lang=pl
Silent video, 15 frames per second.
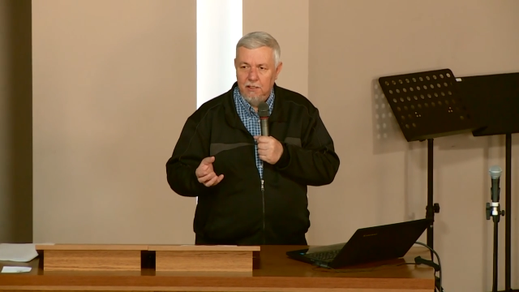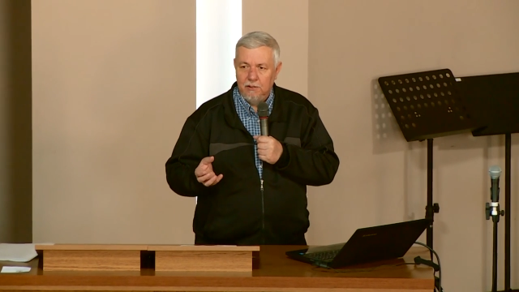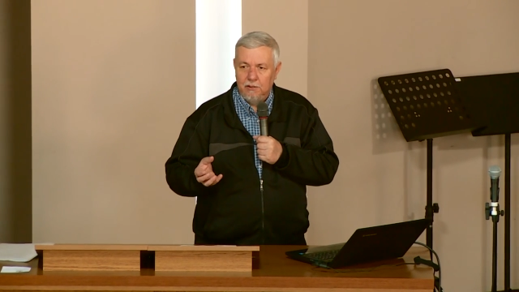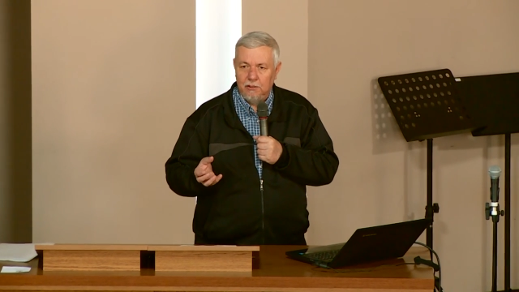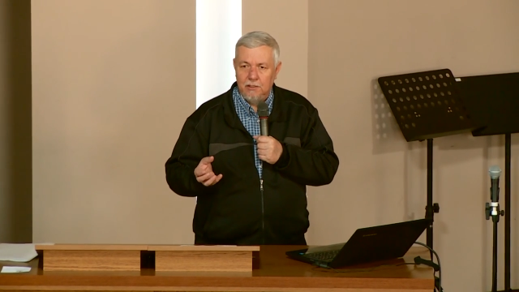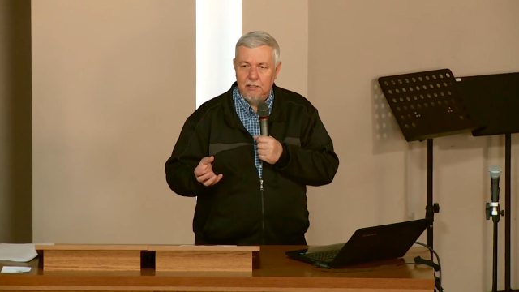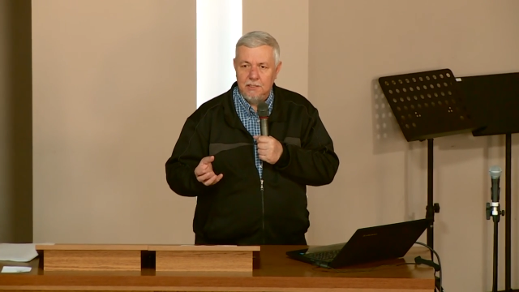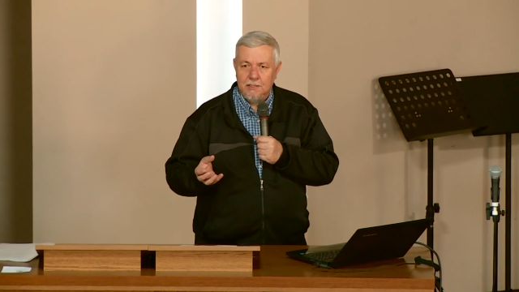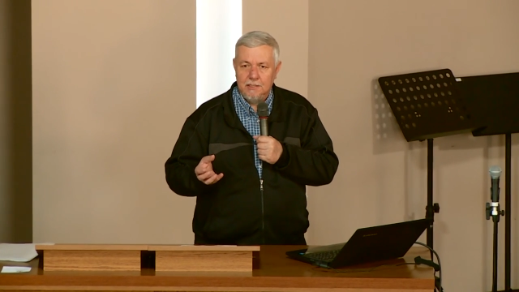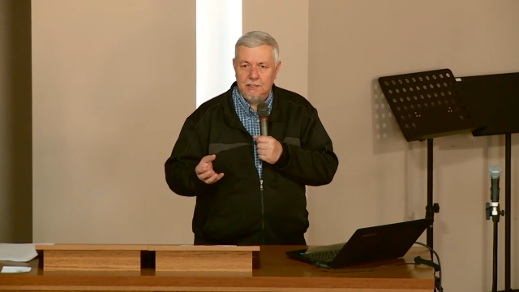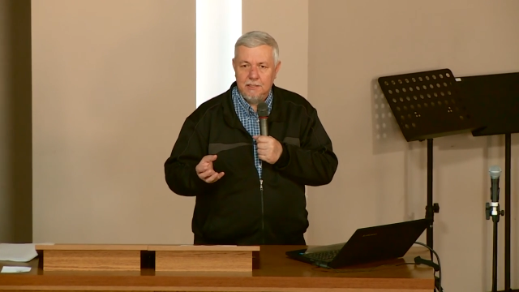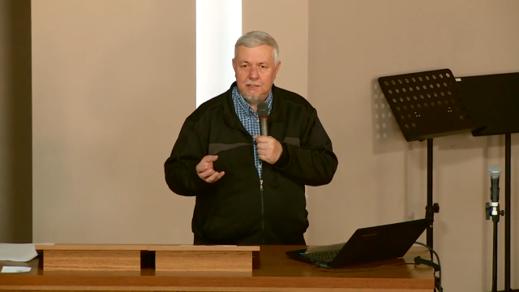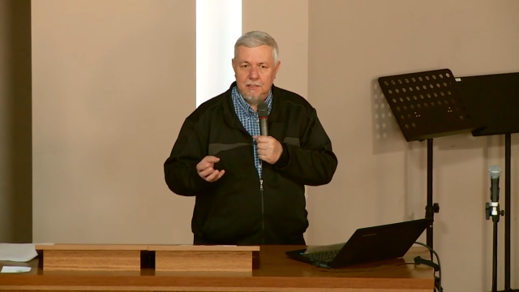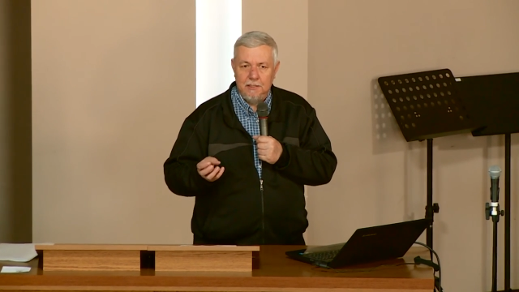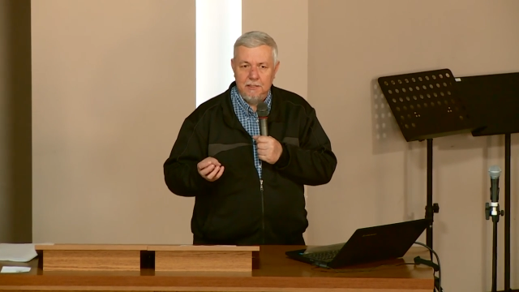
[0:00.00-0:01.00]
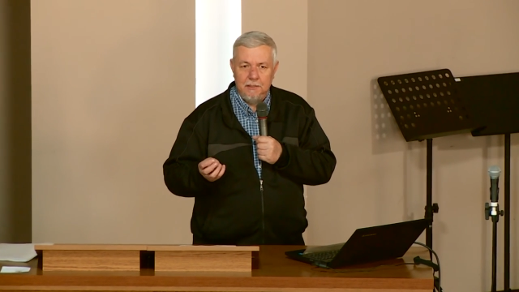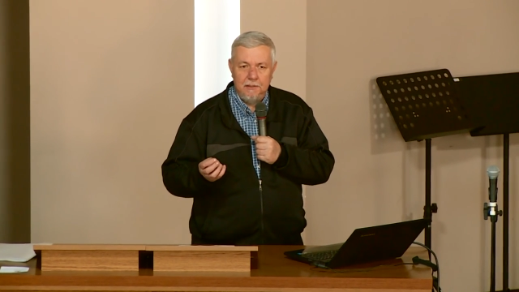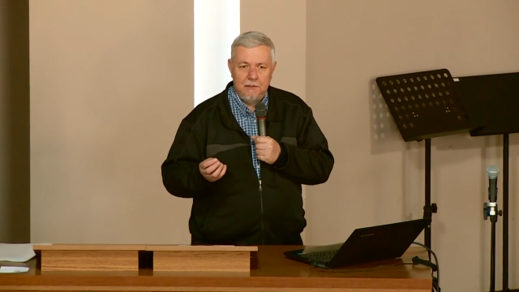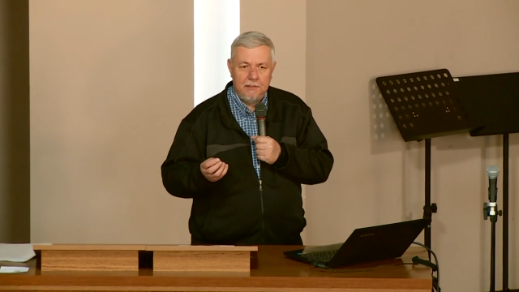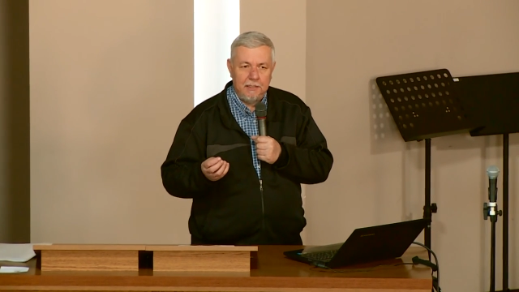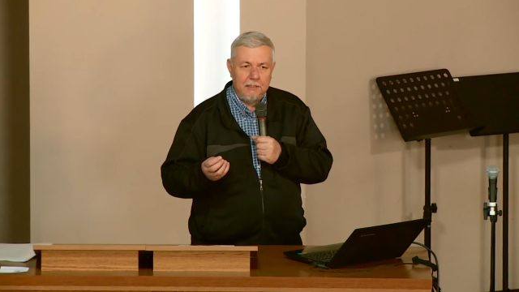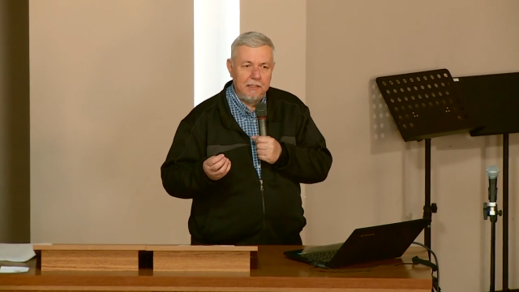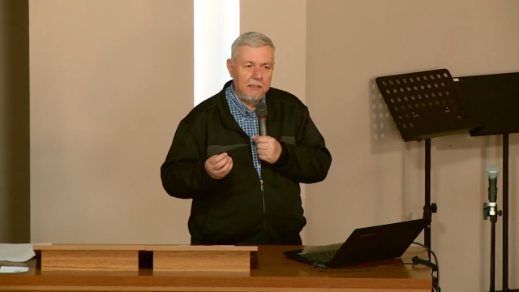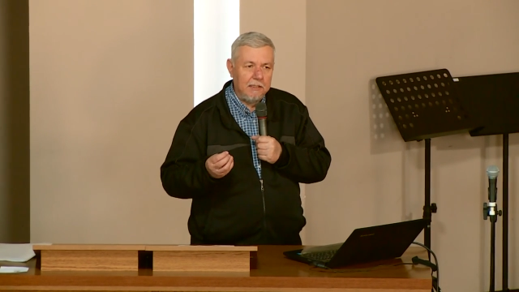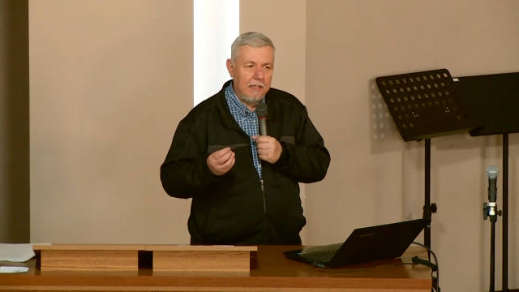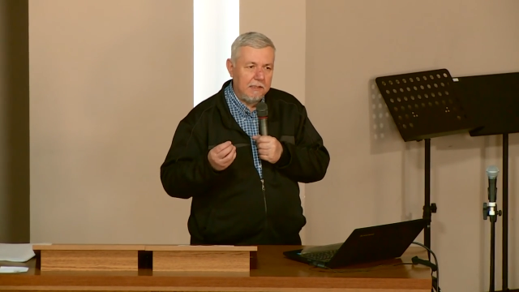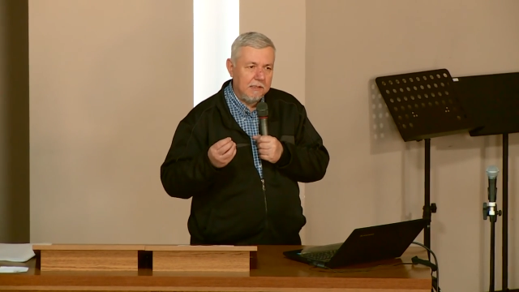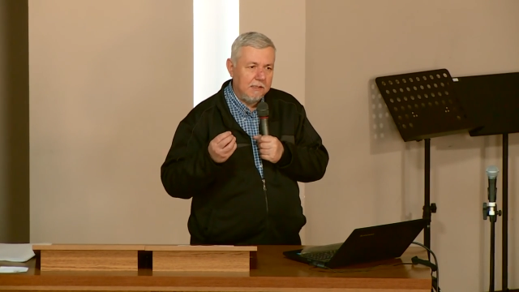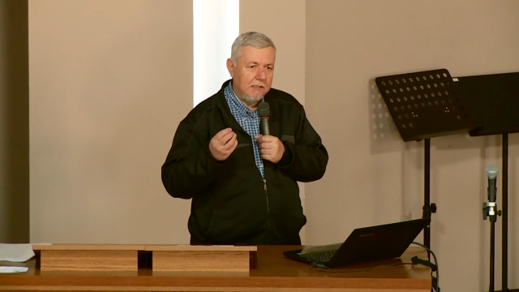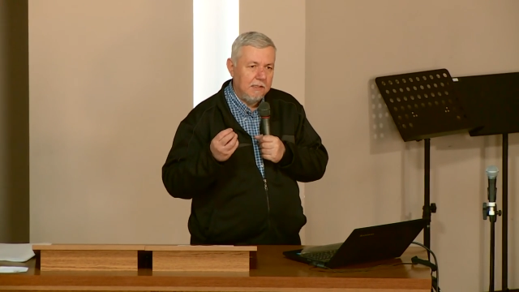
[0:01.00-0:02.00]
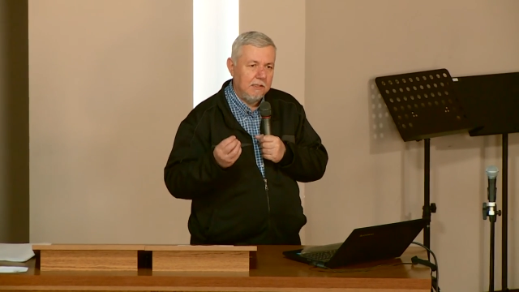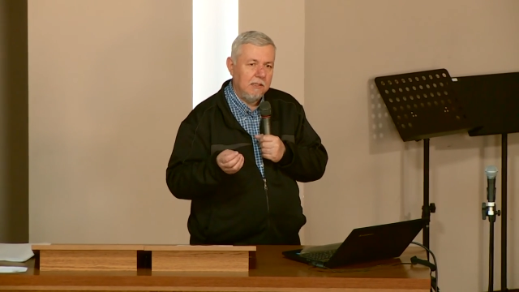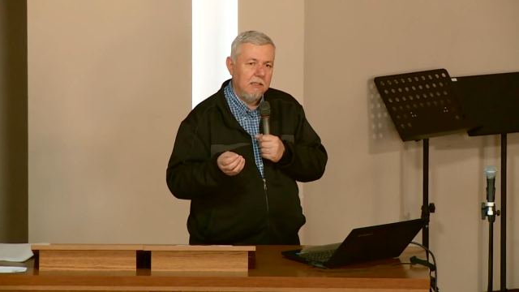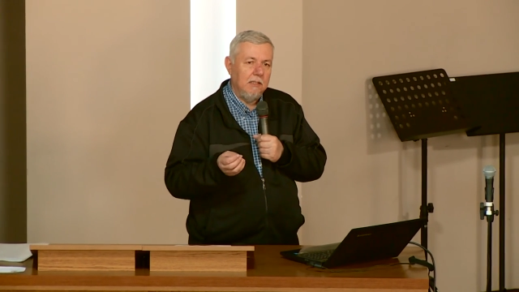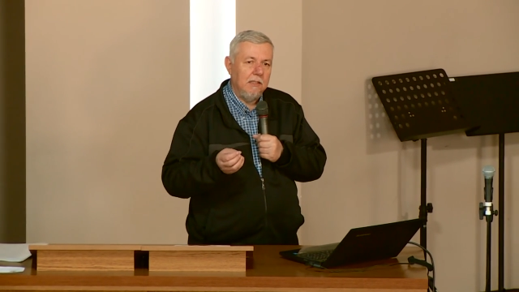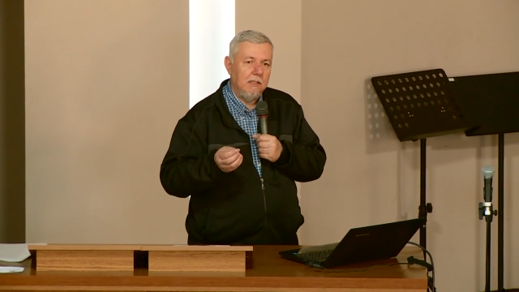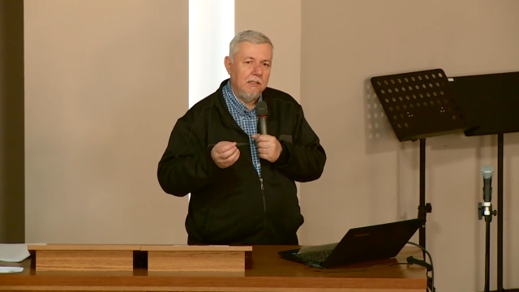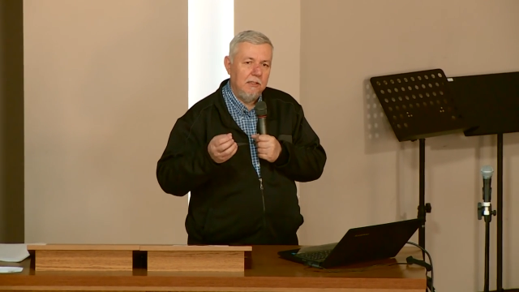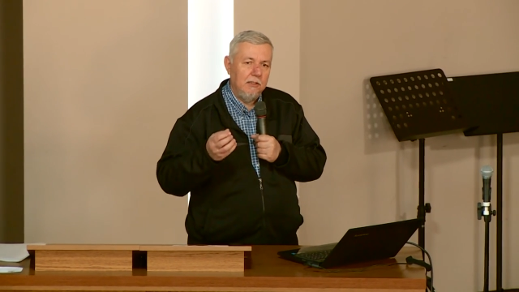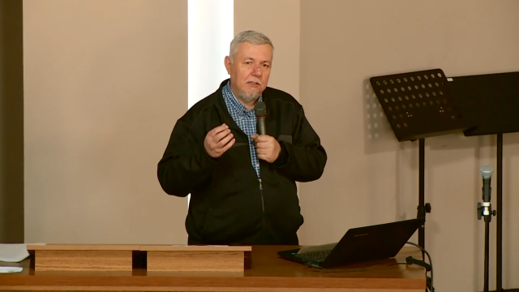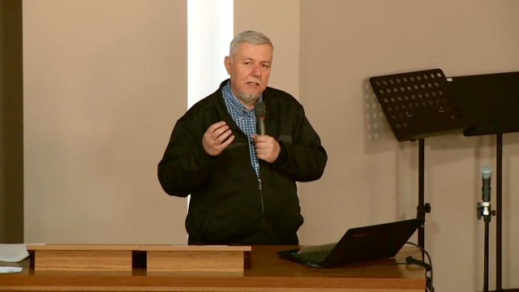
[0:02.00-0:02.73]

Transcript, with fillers: To jest e, taki klasyczny,